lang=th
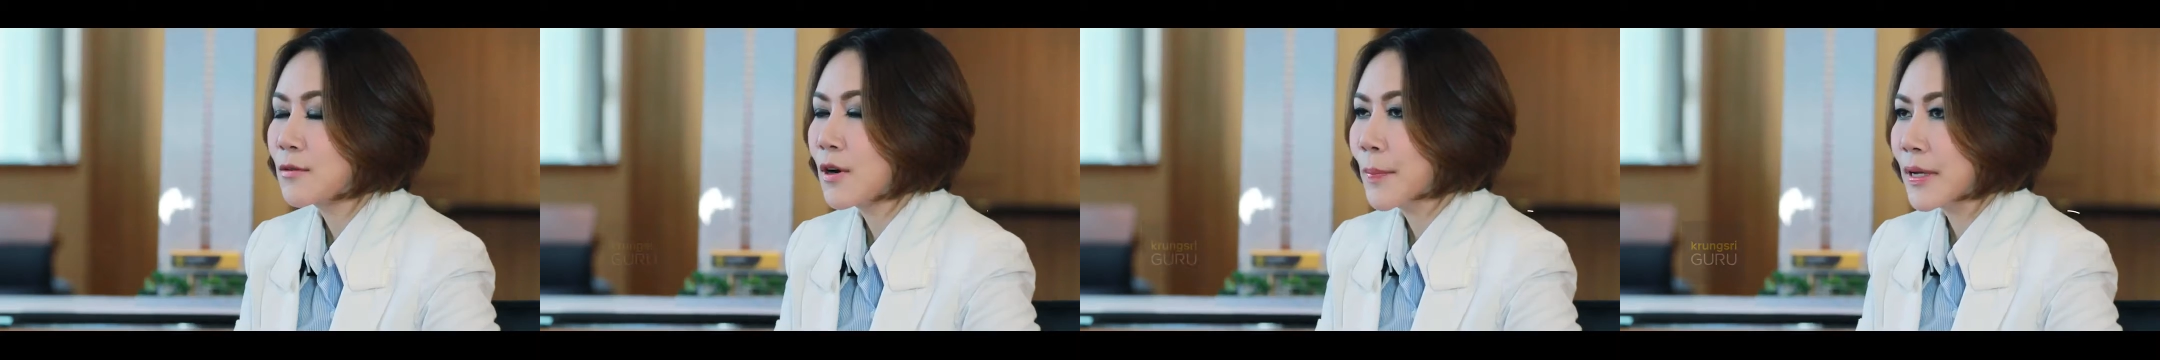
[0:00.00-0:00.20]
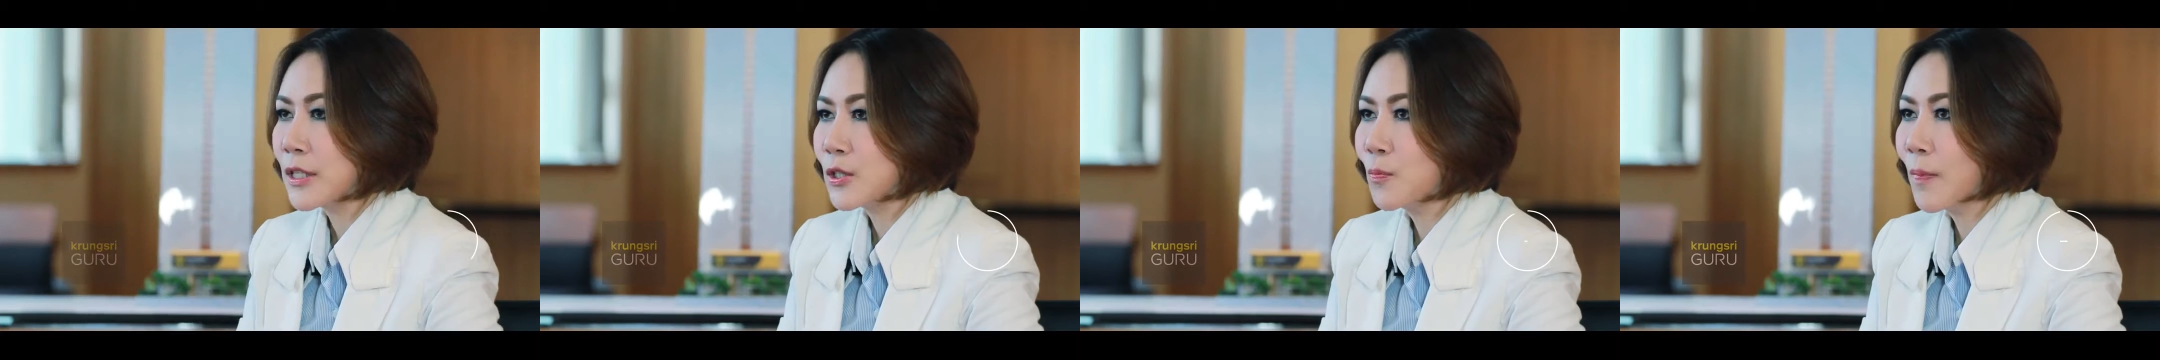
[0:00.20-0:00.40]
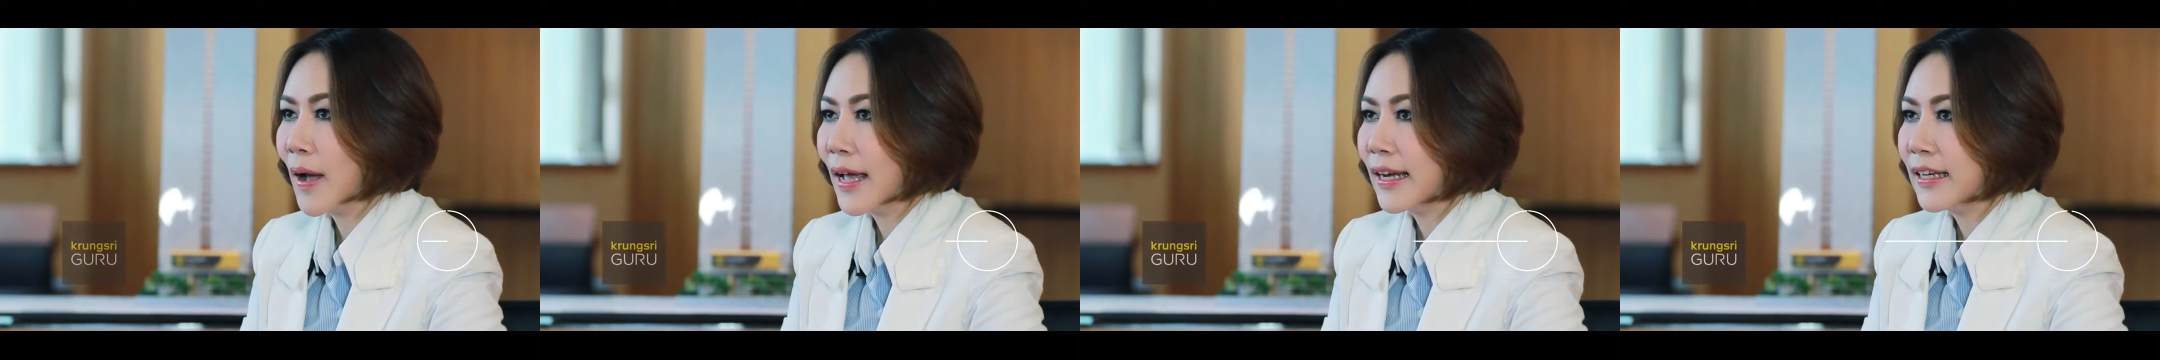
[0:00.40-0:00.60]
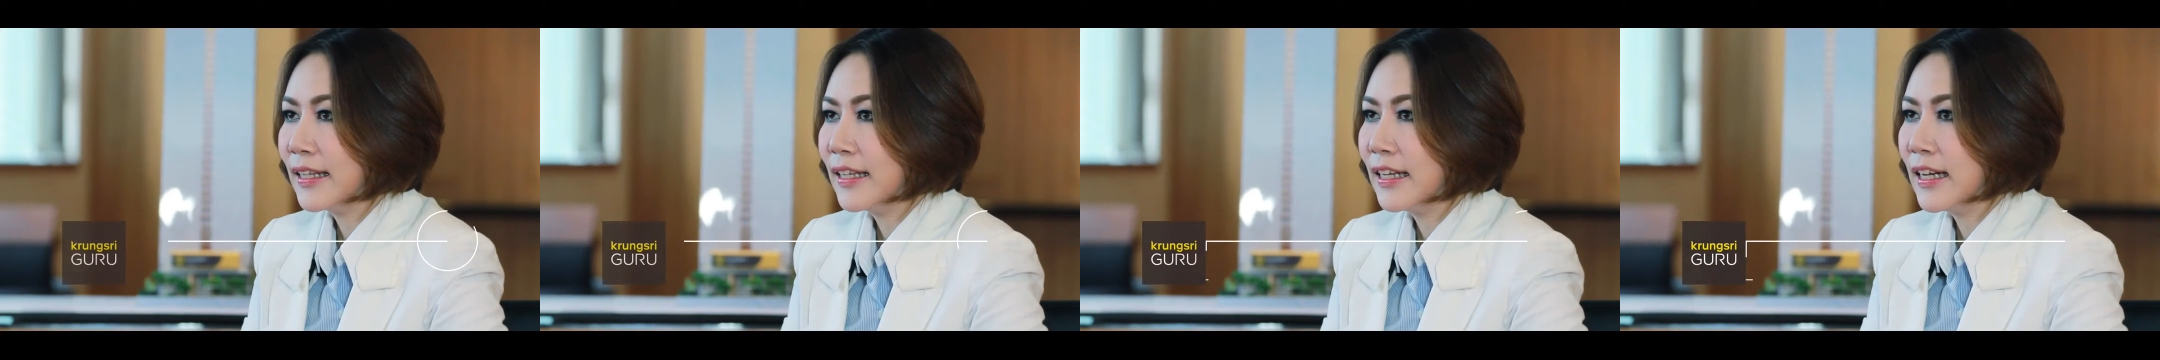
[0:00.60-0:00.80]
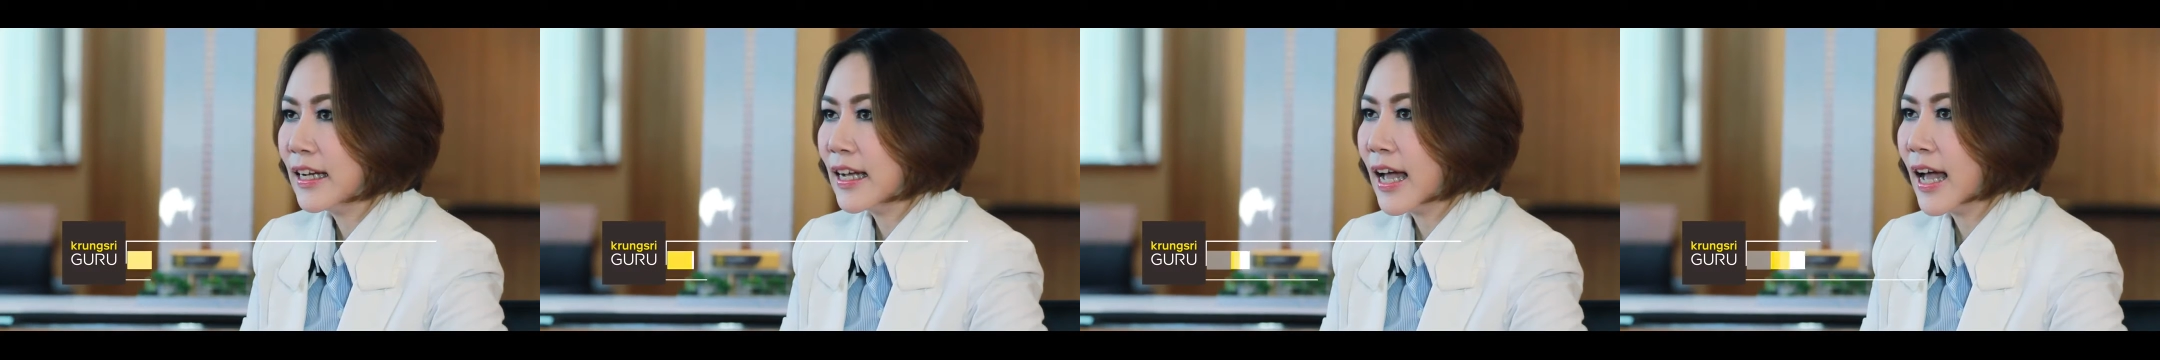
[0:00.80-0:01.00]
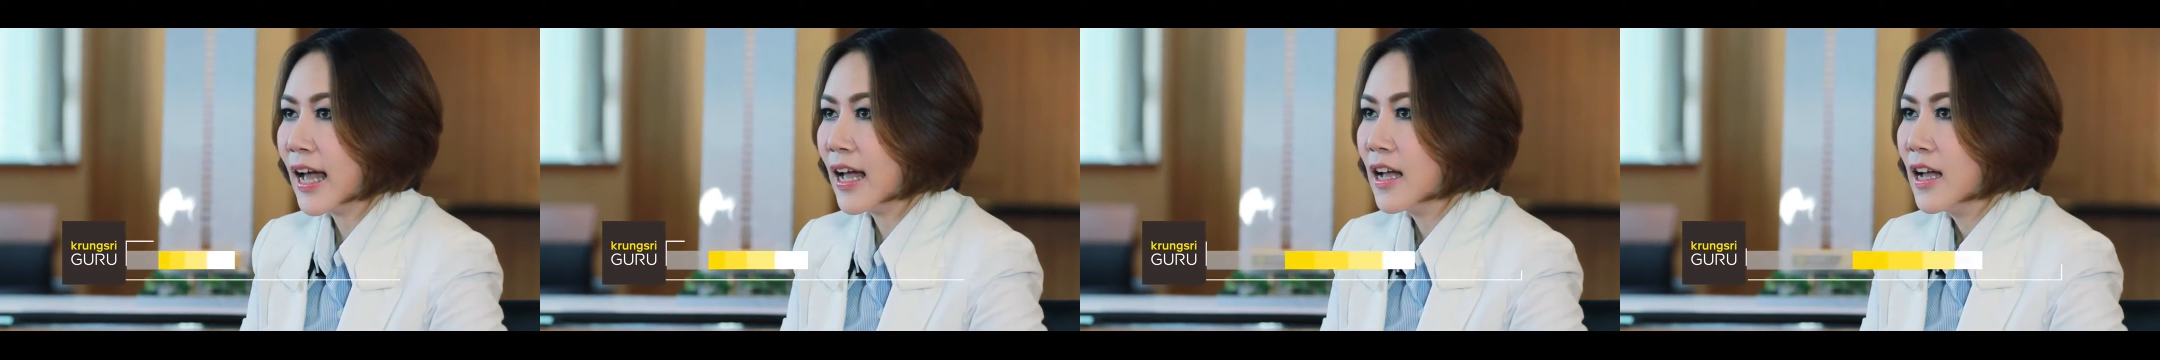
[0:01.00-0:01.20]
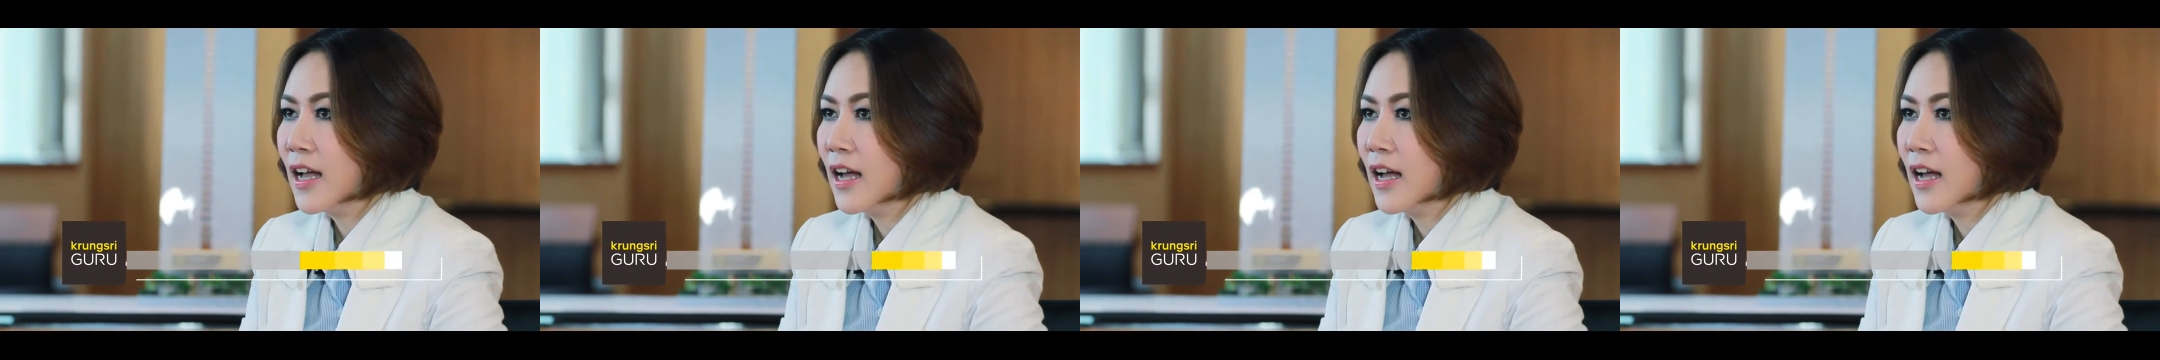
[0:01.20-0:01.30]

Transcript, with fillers: หรับปัจจุบันนี้นะคะ